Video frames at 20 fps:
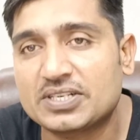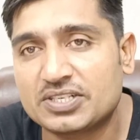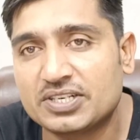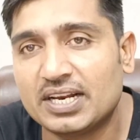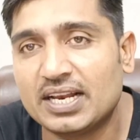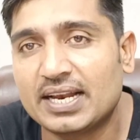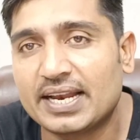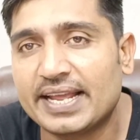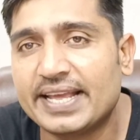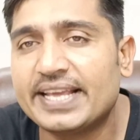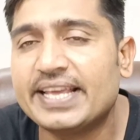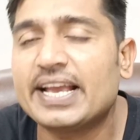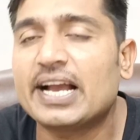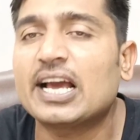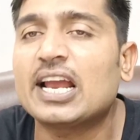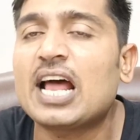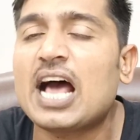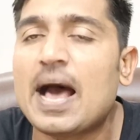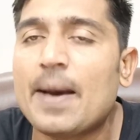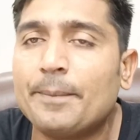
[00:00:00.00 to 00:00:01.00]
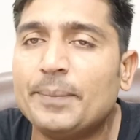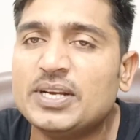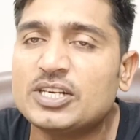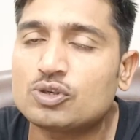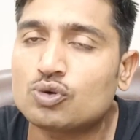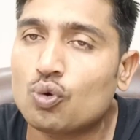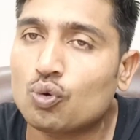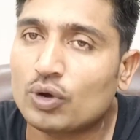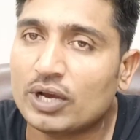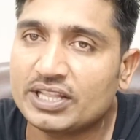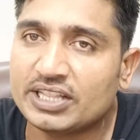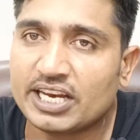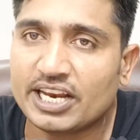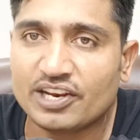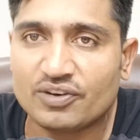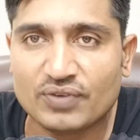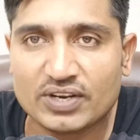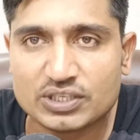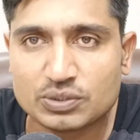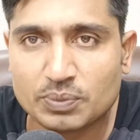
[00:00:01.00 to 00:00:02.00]
पर्सनल रहेगी अगर आप भी स्टॉक के
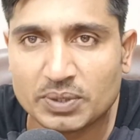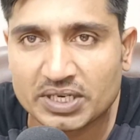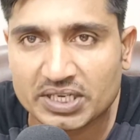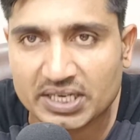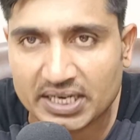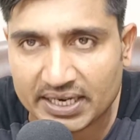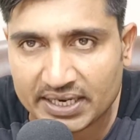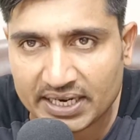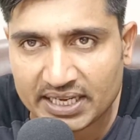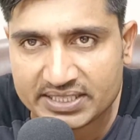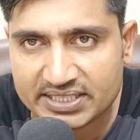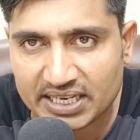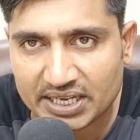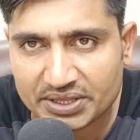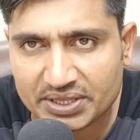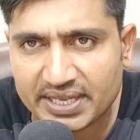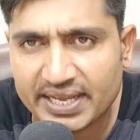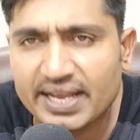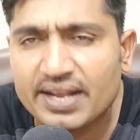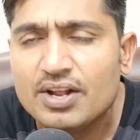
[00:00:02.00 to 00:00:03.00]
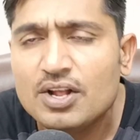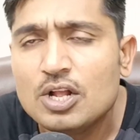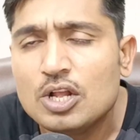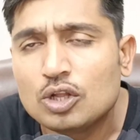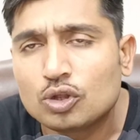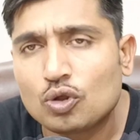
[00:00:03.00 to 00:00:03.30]
अंदर इन्वेस्टमेंट करना चाहते हैं